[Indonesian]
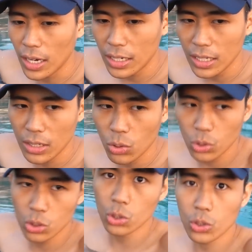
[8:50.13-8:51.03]
di
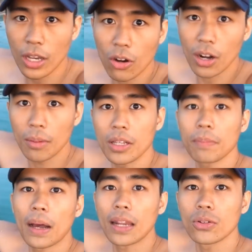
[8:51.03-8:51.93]
ujungnya kolam
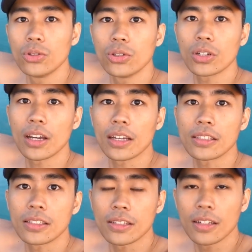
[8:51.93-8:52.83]
ini paling ujung nih
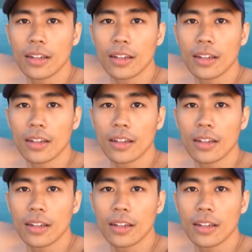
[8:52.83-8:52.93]
guys